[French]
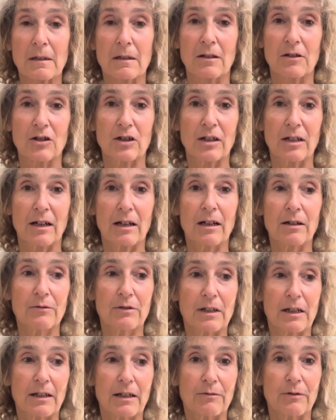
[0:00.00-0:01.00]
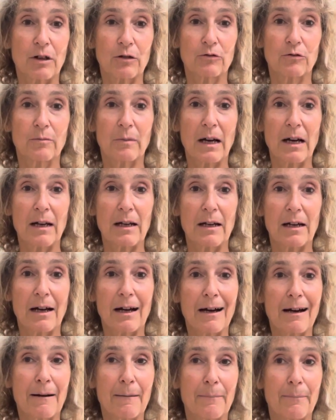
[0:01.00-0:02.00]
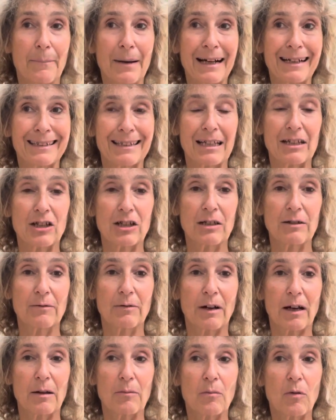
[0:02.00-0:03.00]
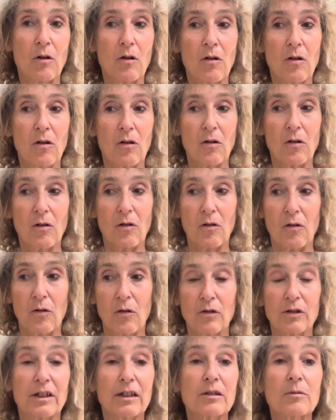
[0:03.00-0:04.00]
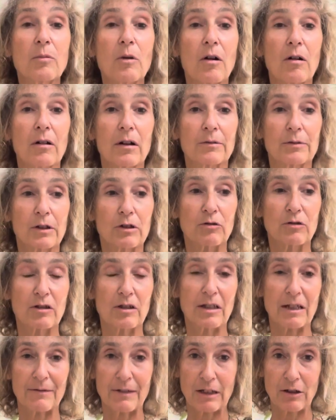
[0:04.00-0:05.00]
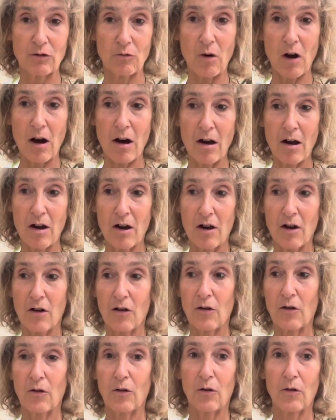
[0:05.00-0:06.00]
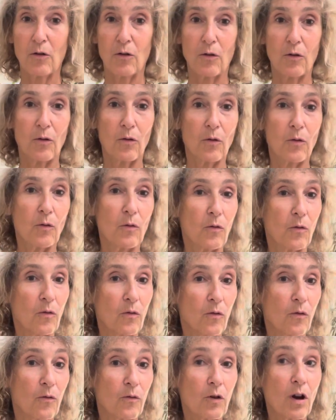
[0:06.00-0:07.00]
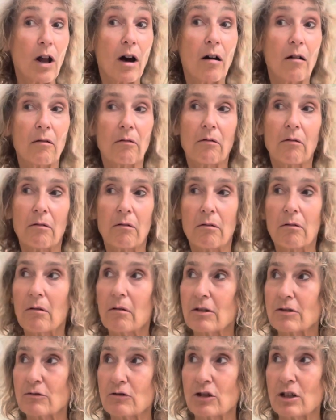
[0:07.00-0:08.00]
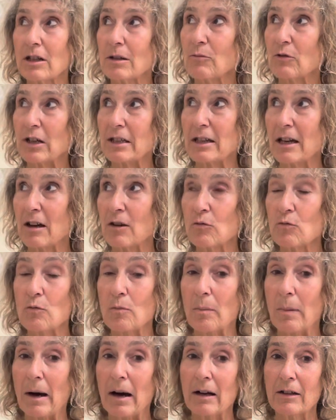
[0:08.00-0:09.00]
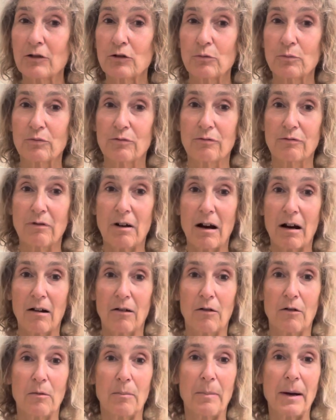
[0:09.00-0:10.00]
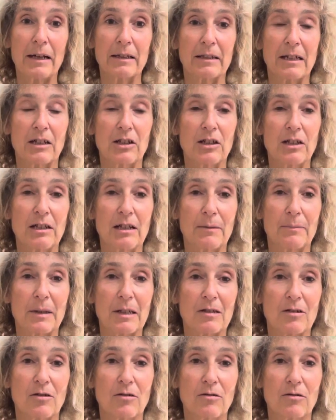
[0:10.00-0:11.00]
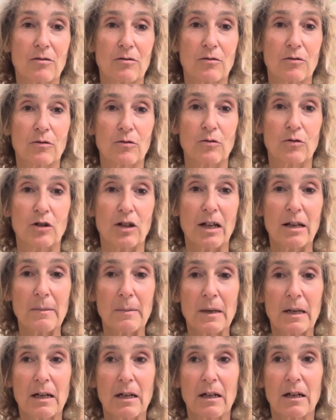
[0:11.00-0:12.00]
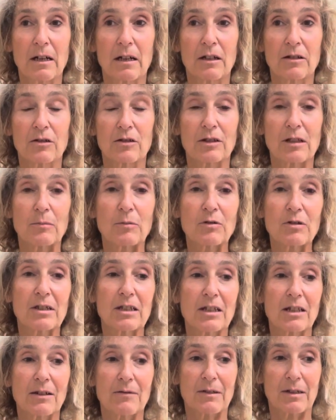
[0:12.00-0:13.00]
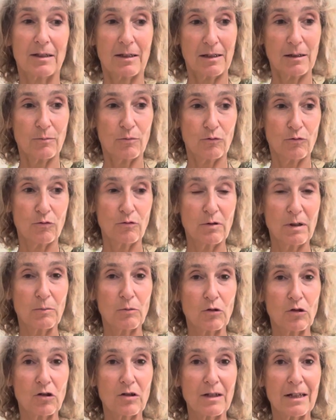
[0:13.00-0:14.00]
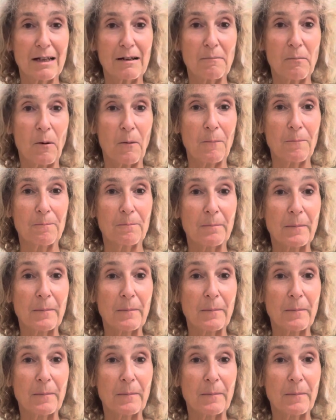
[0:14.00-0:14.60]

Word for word: en général, vous allez avoir du mal à partager vraiment euh, honnêtement. Il faut être honnête avec soi. Euh, voilà, euh, est-ce que j'ai les moyens ou pas de pouvoir partager la personne que j'aime, notamment si j'investis beaucoup émotionnellement.